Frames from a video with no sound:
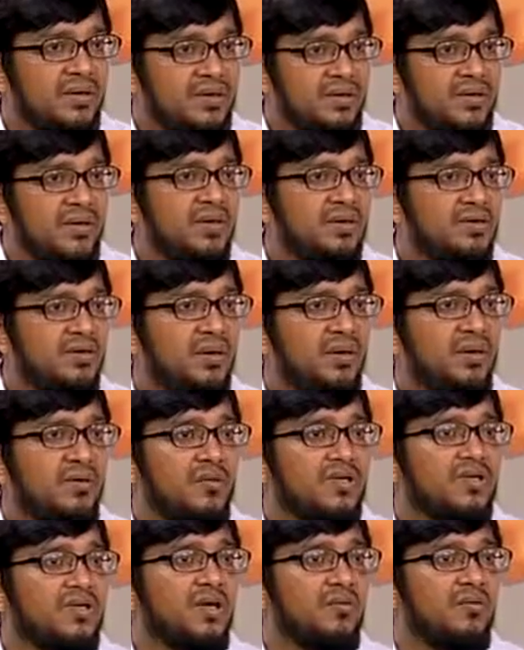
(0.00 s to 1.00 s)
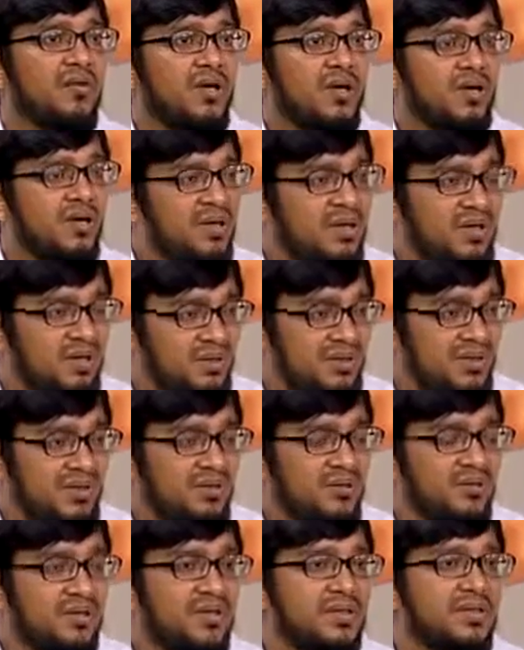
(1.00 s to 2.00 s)
রিসার্চ হয় ওয়েস্টার্ন ওয়ার্ল্ডে অনেক রিসার্চ
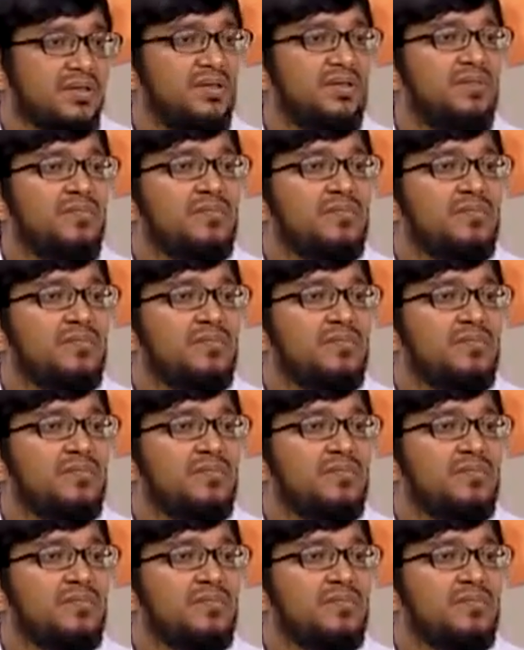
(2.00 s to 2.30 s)
হয়েছে